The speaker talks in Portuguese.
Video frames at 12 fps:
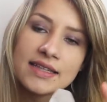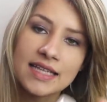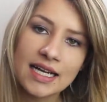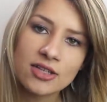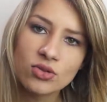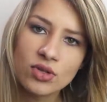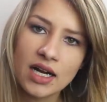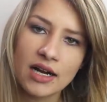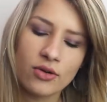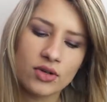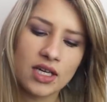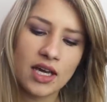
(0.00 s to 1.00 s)

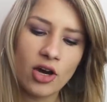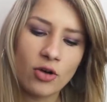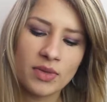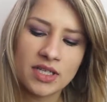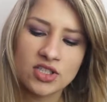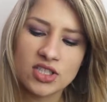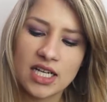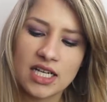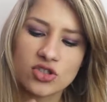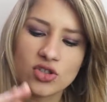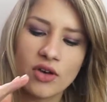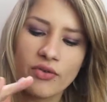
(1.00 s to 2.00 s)
natural, que realmente
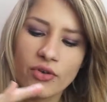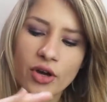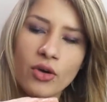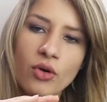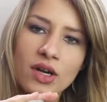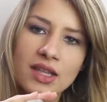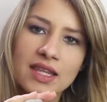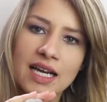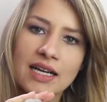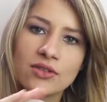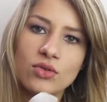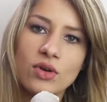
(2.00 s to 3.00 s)
ele só foi
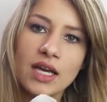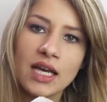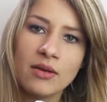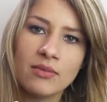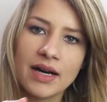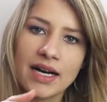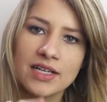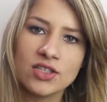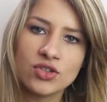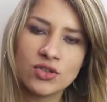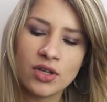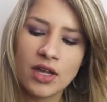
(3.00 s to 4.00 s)
cortado
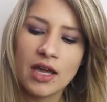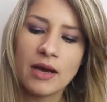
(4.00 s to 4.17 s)
embaixo,